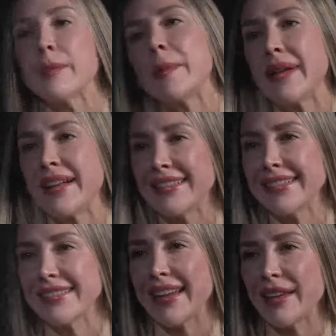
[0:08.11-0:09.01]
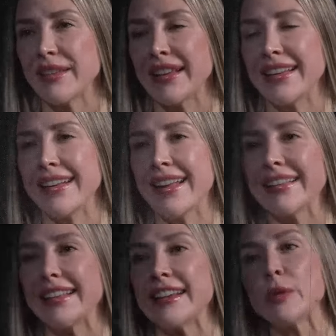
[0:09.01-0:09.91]
mamá y hay una Yelena
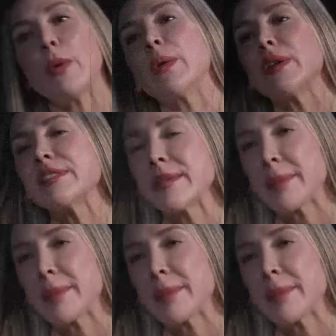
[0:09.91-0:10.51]
actriz luego de ser